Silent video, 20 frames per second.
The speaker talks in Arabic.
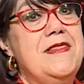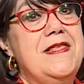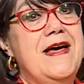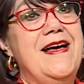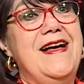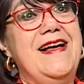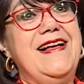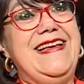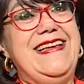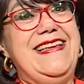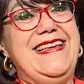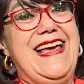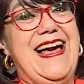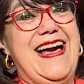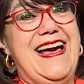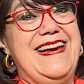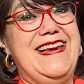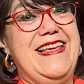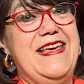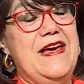ده
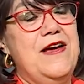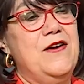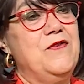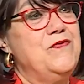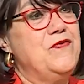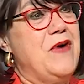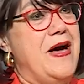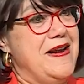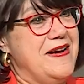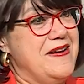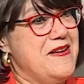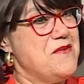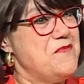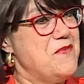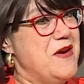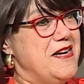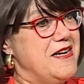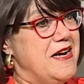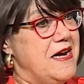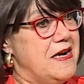يعني الفرق بين